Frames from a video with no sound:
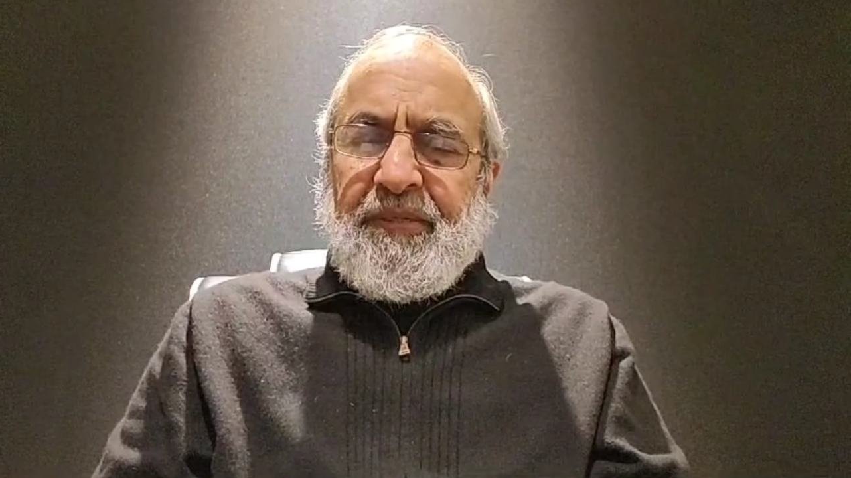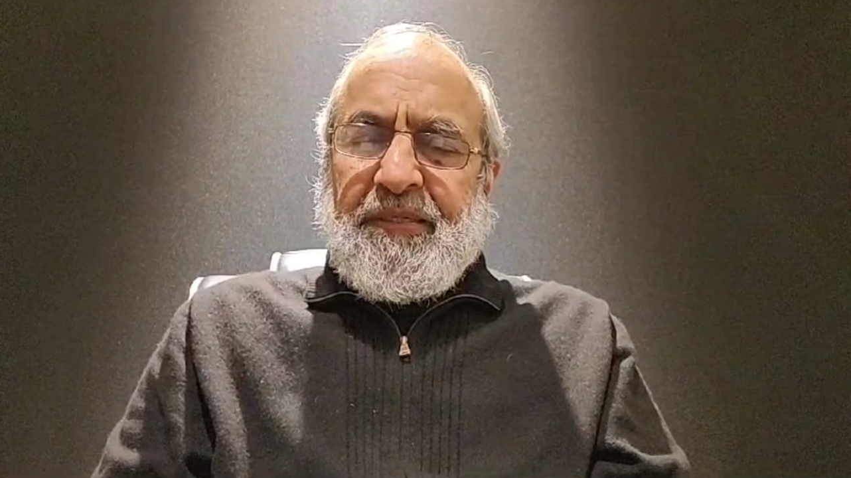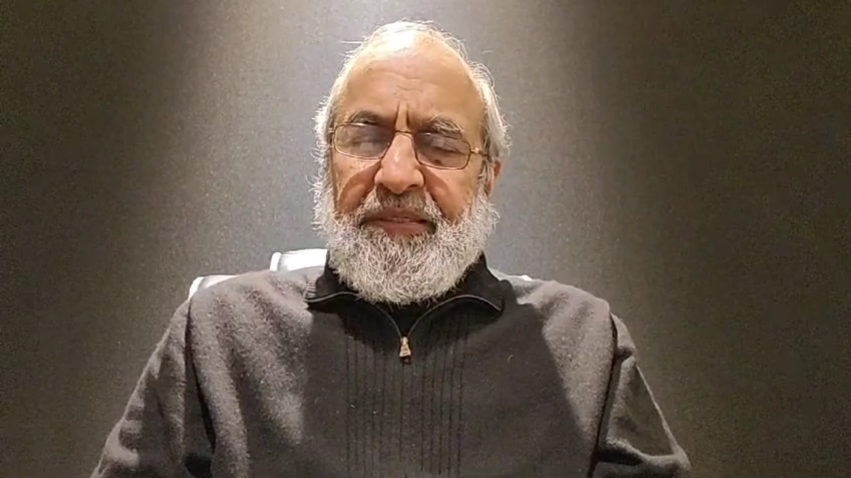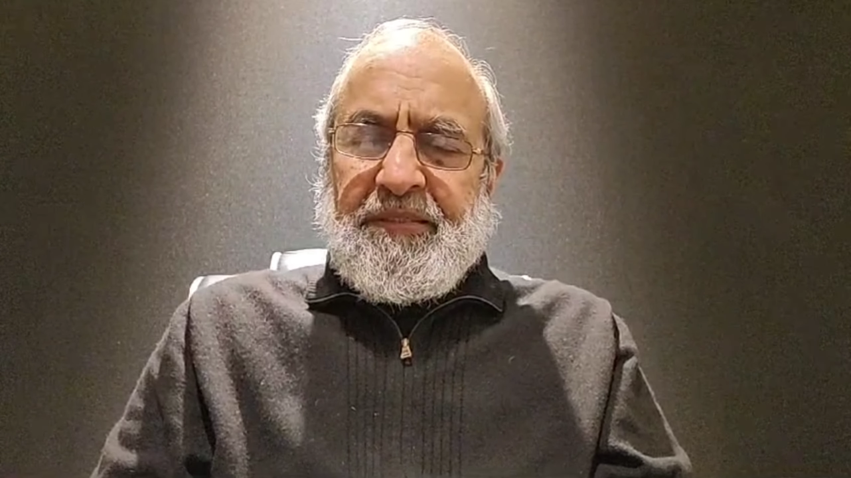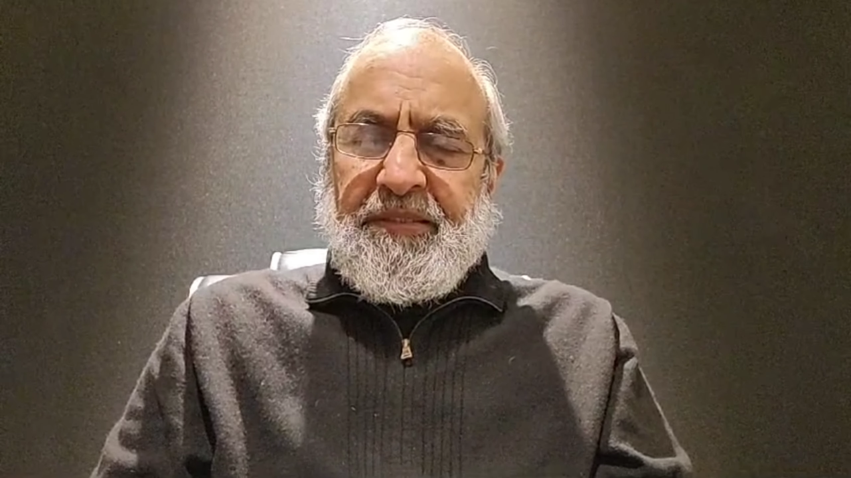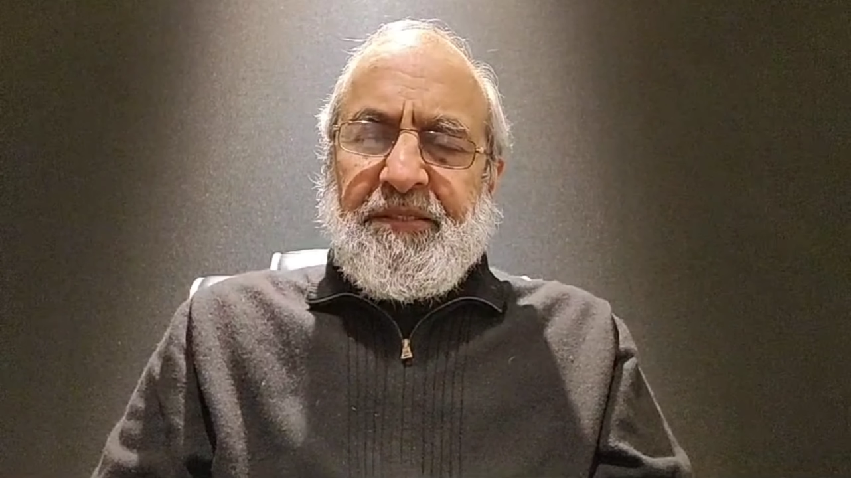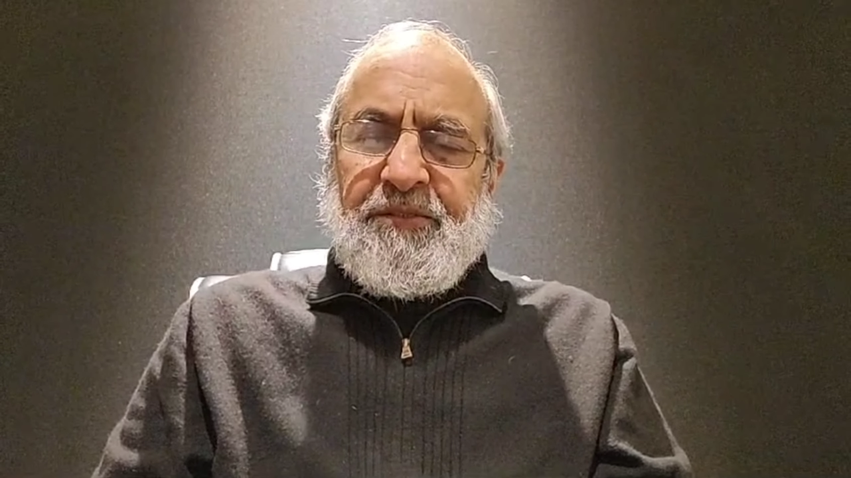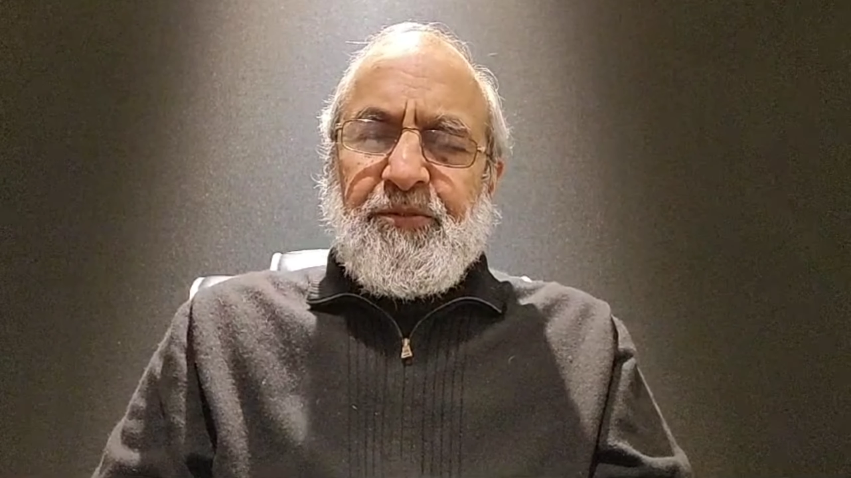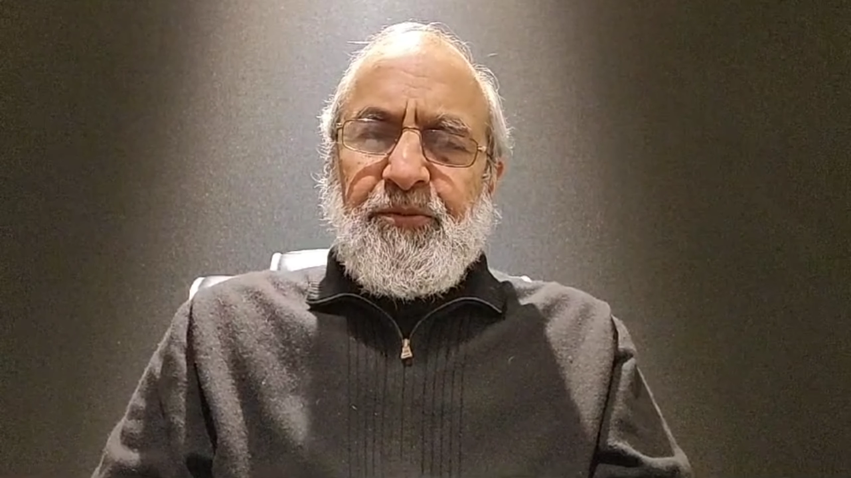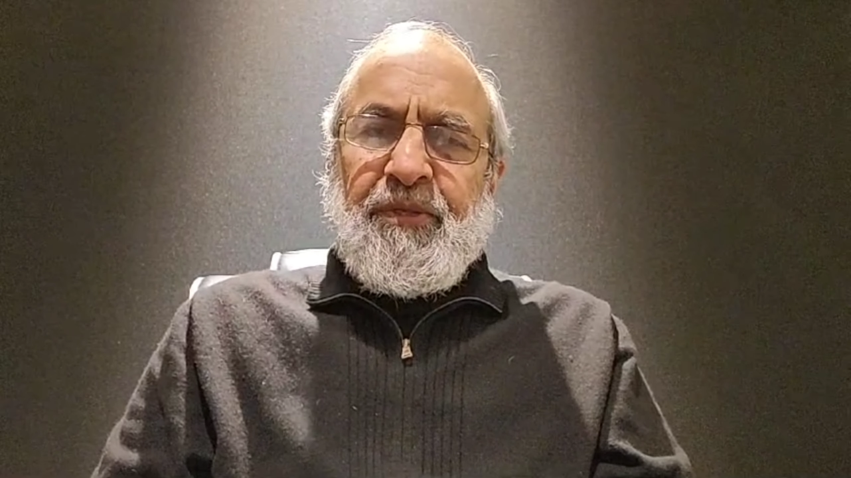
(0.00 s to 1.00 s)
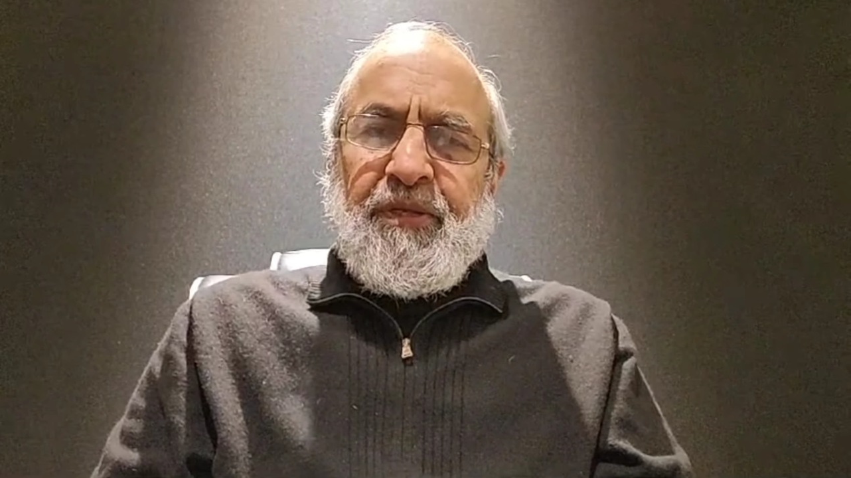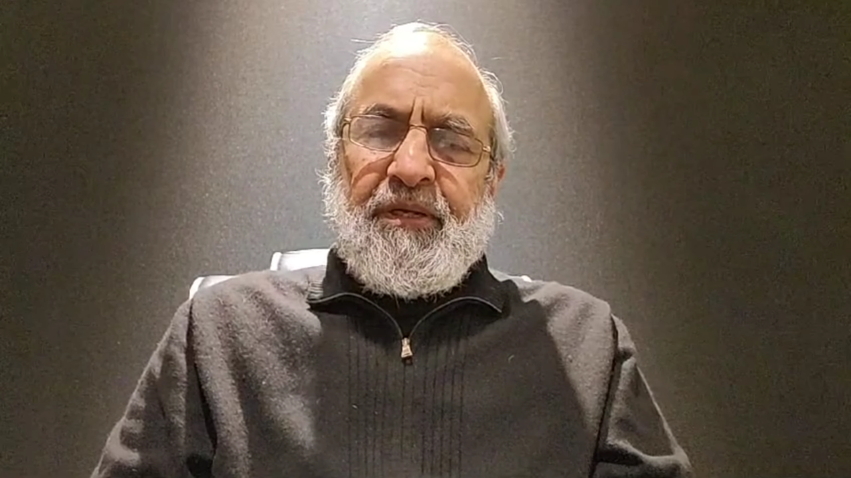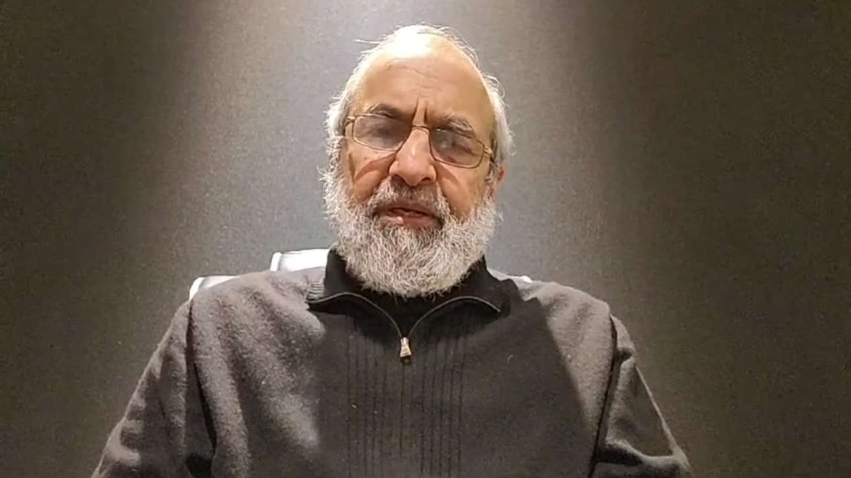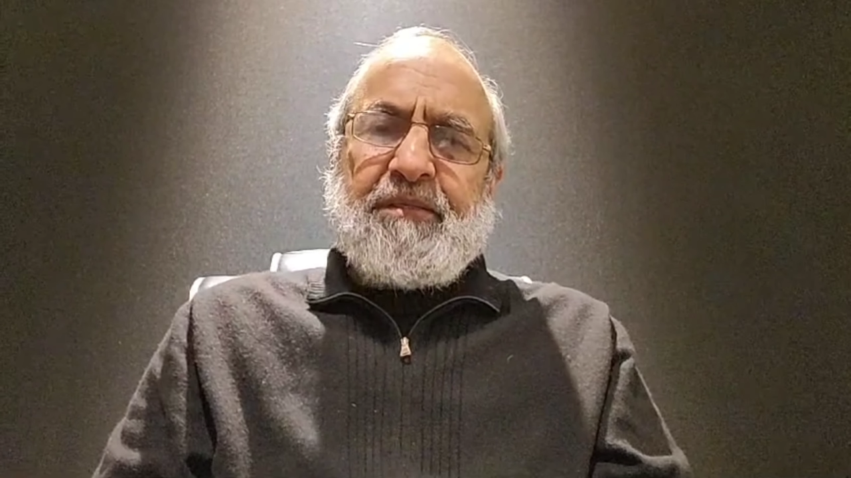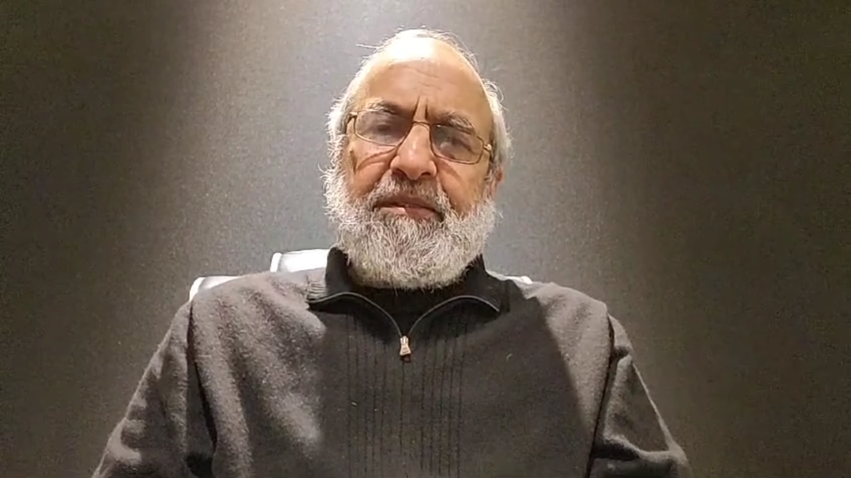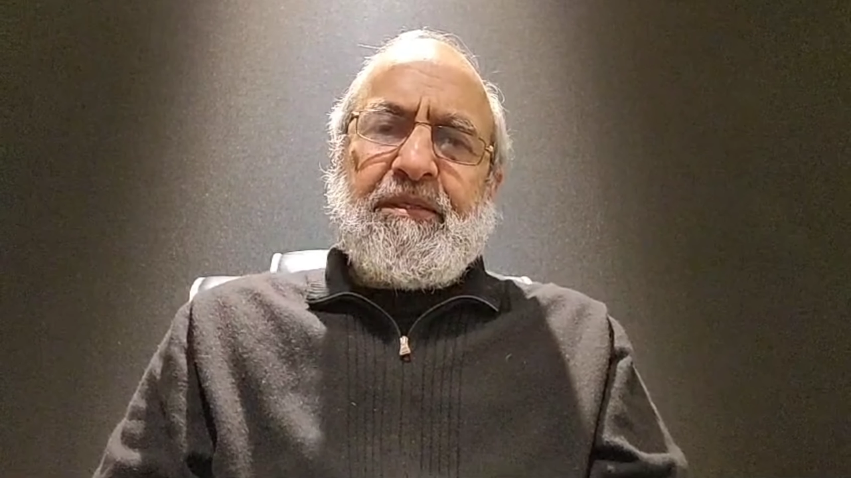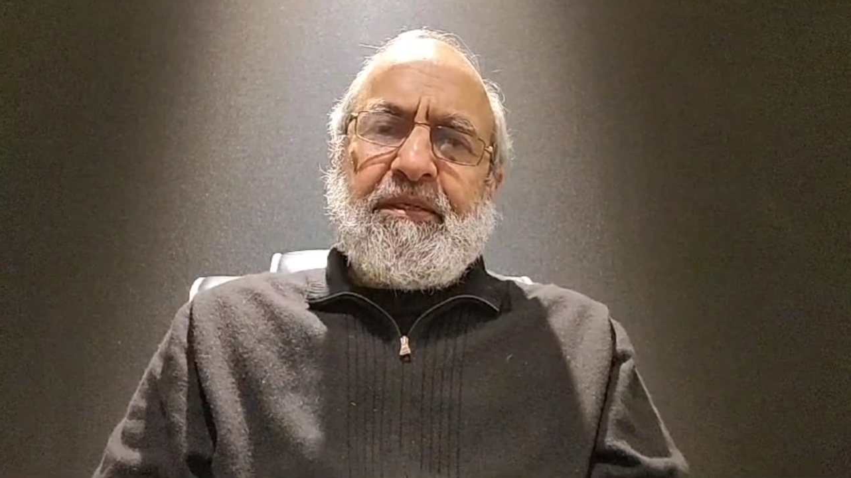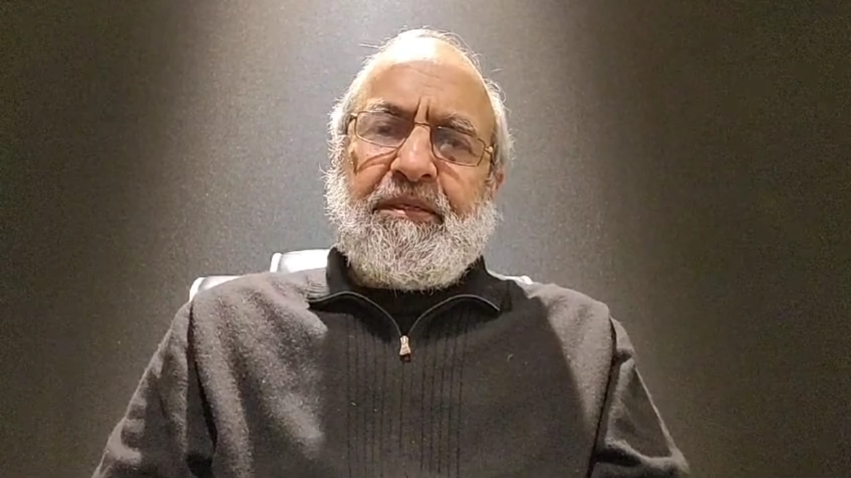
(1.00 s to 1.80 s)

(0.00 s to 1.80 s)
में इसलिए ज़रूरी करार दिया